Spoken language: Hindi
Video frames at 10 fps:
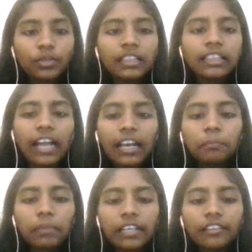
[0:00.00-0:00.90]

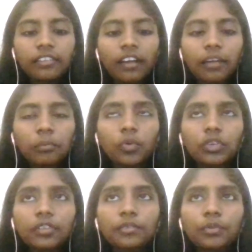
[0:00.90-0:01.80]

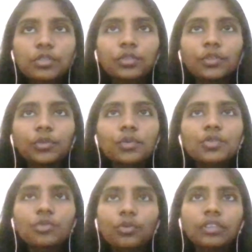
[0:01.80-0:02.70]
एक थिएटर में हमने
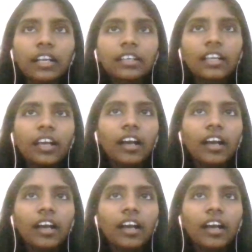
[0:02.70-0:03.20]
ये बताने की